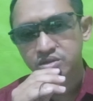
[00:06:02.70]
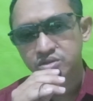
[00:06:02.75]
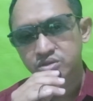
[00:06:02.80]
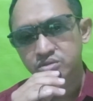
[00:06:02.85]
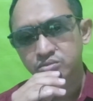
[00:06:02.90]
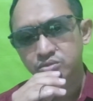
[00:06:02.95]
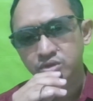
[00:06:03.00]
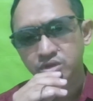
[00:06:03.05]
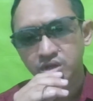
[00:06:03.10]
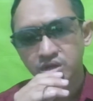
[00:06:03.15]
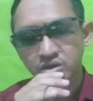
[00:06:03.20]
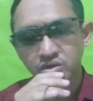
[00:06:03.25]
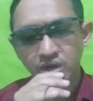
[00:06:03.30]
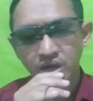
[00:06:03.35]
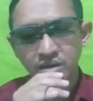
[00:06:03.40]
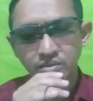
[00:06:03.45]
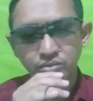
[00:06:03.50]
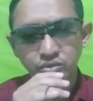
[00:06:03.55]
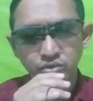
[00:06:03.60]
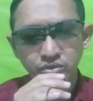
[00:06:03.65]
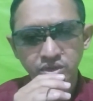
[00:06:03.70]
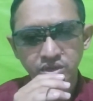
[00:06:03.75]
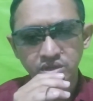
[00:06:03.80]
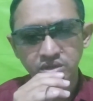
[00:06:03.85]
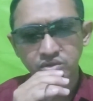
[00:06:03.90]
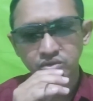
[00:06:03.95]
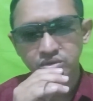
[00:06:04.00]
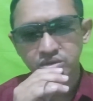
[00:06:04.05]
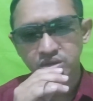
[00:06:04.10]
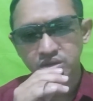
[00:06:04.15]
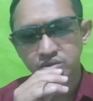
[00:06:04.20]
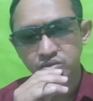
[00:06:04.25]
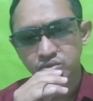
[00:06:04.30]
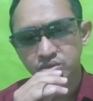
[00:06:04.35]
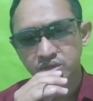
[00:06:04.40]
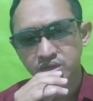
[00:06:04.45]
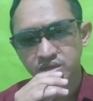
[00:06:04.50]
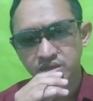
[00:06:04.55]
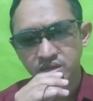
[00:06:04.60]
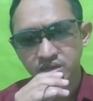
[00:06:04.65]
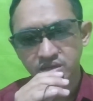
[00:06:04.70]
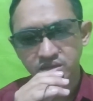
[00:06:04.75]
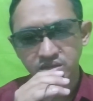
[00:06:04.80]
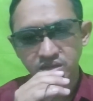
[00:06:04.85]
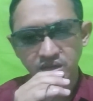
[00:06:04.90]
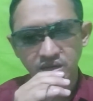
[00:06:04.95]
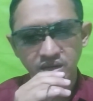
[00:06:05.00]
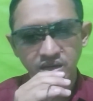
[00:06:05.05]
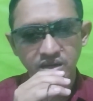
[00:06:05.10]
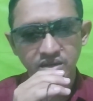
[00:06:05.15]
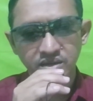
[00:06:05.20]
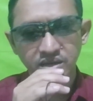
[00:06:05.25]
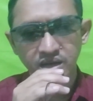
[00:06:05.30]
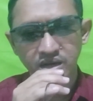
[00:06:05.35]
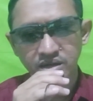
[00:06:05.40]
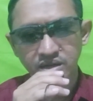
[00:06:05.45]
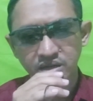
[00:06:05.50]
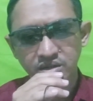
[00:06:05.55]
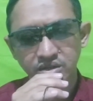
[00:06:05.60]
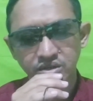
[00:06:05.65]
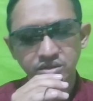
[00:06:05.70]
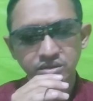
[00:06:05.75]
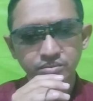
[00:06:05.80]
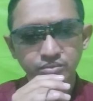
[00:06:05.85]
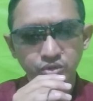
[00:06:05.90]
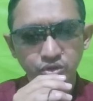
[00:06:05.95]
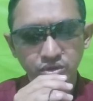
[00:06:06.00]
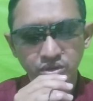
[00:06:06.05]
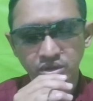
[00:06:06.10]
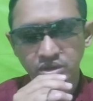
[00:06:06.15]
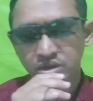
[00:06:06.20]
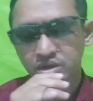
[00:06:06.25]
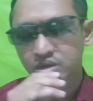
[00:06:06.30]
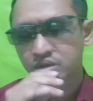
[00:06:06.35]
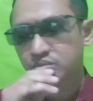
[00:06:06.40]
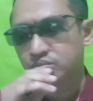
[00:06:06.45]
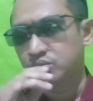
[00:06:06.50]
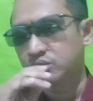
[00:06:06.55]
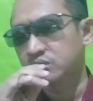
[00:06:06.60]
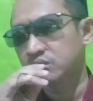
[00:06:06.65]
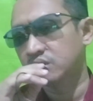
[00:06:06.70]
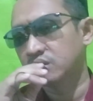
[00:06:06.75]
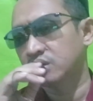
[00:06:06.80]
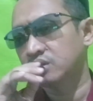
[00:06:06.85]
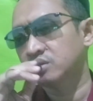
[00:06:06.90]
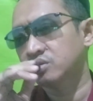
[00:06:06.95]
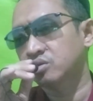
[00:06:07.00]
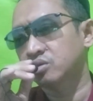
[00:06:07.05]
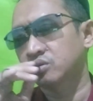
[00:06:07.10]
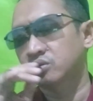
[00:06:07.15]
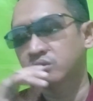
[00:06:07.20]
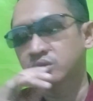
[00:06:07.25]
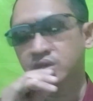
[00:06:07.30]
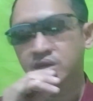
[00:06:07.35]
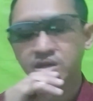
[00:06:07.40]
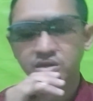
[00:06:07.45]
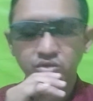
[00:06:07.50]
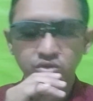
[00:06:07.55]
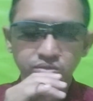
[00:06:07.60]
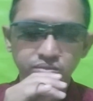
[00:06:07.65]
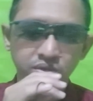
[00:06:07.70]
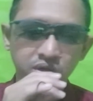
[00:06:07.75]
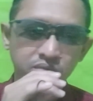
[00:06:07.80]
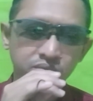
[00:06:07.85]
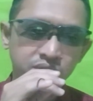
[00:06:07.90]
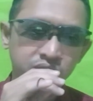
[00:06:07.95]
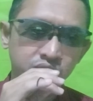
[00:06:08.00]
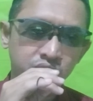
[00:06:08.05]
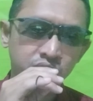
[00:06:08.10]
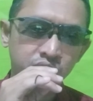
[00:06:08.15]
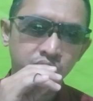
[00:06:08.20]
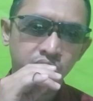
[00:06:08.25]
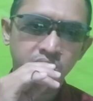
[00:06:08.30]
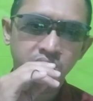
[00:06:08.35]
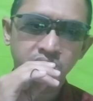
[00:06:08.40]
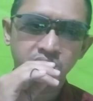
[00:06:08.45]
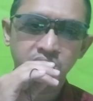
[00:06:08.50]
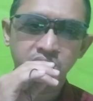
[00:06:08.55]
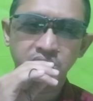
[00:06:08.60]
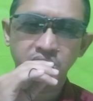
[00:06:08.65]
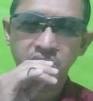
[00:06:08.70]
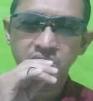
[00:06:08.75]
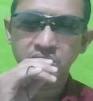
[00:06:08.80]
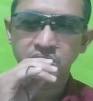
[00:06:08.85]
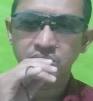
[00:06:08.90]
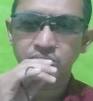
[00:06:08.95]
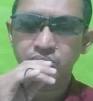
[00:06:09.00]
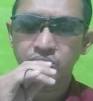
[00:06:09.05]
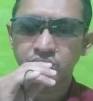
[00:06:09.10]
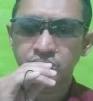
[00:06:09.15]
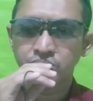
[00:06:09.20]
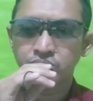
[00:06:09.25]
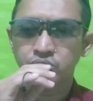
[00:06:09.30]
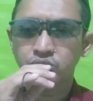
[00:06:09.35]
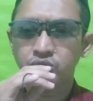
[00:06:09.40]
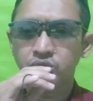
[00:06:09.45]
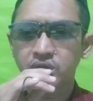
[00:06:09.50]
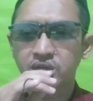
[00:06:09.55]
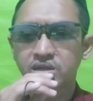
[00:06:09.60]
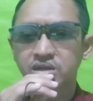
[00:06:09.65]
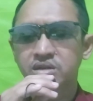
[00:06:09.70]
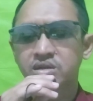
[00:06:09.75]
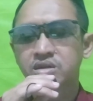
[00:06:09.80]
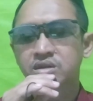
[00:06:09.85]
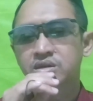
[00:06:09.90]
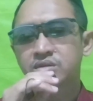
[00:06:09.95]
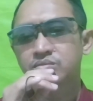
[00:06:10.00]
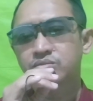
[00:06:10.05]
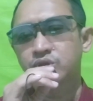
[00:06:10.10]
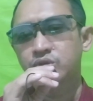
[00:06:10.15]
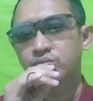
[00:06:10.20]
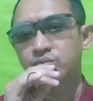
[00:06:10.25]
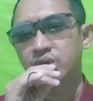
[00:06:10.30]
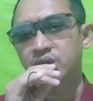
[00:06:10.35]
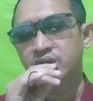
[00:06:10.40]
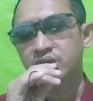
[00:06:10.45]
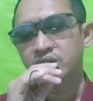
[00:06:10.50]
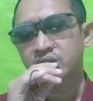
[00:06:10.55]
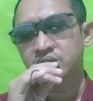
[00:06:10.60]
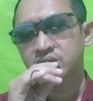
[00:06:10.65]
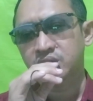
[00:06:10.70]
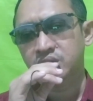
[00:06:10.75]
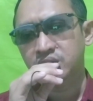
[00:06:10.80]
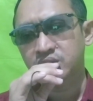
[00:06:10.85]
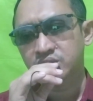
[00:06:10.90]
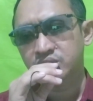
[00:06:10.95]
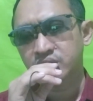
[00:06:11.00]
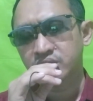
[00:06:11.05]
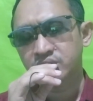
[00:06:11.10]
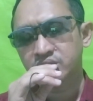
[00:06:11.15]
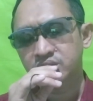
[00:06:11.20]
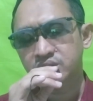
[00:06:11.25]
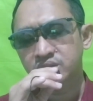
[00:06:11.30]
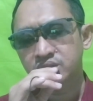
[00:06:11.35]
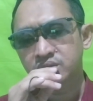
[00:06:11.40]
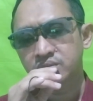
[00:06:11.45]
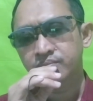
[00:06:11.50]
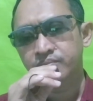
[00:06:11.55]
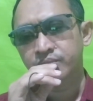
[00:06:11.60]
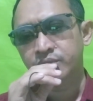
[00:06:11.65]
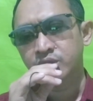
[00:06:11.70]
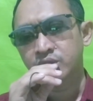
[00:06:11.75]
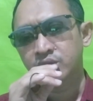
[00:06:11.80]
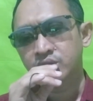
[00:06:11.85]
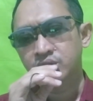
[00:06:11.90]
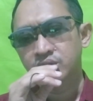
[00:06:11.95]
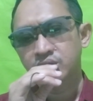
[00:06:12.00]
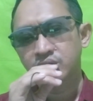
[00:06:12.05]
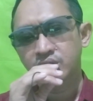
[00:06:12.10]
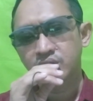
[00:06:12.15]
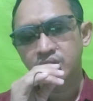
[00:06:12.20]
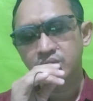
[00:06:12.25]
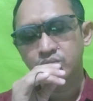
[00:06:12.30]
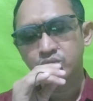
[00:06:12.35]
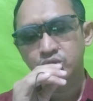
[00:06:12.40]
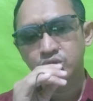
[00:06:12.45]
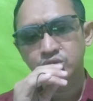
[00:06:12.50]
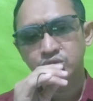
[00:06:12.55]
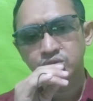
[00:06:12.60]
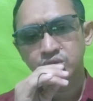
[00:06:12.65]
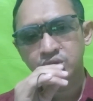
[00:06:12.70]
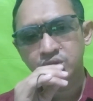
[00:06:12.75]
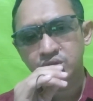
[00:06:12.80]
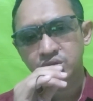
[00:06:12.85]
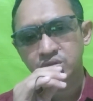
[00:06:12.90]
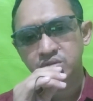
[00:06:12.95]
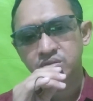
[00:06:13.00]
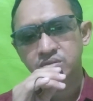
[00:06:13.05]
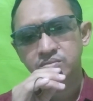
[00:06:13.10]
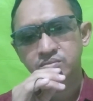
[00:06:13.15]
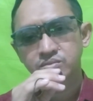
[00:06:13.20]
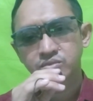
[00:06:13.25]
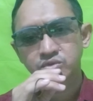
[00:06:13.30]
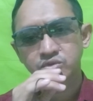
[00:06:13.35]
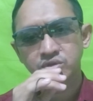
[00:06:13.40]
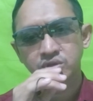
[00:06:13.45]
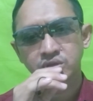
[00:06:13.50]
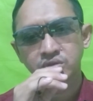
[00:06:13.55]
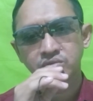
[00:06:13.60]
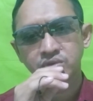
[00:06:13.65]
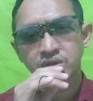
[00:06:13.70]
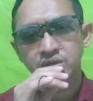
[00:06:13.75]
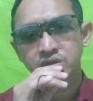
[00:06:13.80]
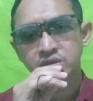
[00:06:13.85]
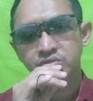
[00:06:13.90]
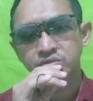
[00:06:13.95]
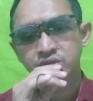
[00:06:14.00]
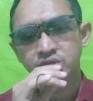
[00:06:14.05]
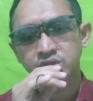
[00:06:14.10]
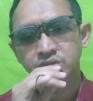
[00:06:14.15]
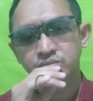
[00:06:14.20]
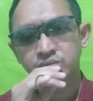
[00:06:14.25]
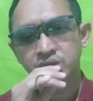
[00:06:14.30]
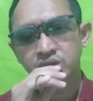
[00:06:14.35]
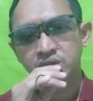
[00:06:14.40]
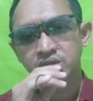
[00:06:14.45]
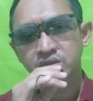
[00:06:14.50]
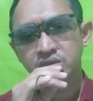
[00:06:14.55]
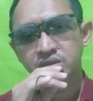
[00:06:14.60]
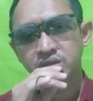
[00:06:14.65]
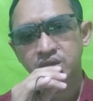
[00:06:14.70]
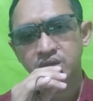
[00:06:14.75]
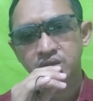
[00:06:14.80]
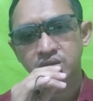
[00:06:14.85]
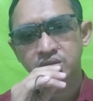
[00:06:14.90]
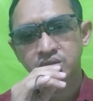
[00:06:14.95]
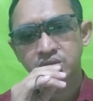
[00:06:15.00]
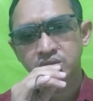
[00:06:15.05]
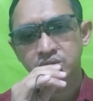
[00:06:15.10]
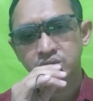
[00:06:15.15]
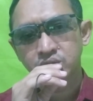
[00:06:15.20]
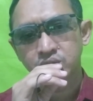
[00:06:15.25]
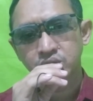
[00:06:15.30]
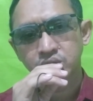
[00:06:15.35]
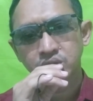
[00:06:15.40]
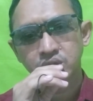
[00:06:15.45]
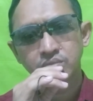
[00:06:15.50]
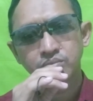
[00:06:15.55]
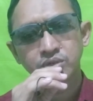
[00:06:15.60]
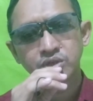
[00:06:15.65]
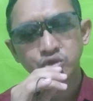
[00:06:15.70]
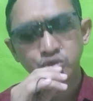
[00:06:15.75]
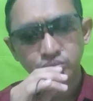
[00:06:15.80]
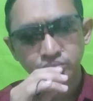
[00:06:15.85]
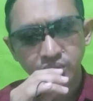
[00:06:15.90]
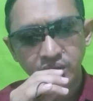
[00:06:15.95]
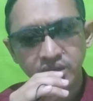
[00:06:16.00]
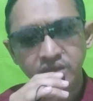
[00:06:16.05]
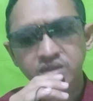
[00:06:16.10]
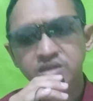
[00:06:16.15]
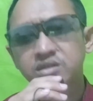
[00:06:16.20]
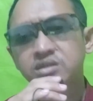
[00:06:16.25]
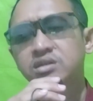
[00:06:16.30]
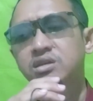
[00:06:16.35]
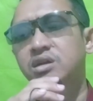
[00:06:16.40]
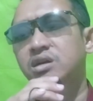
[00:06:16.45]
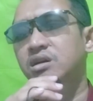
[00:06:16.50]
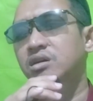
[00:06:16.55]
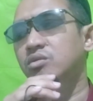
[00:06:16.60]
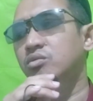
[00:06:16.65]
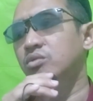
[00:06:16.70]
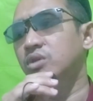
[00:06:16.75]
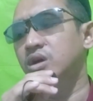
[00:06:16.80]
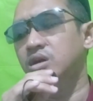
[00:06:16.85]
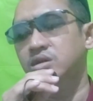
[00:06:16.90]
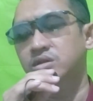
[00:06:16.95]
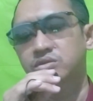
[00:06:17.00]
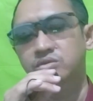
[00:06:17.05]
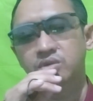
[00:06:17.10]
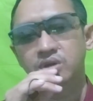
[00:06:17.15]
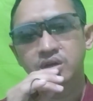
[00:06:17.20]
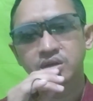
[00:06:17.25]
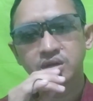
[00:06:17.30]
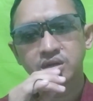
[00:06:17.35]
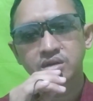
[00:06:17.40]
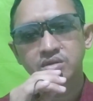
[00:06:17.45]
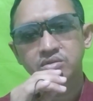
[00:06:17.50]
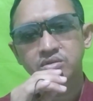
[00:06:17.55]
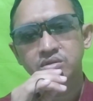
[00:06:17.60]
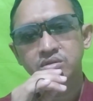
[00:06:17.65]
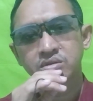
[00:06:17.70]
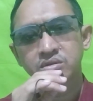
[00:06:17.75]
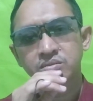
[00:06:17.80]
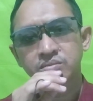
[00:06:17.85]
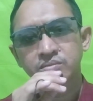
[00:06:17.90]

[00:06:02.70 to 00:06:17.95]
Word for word: Semoga engkau ampuni dosa-dosanya, kesalahannya anak tersebut. Misalkan contohnya Gus Bak mencontohkan ada anak perempuan berpakaian sangat seksi, naik motor, seliwas-liwer di depan kita. Kita menyumpahi dia, wah itu anak kok.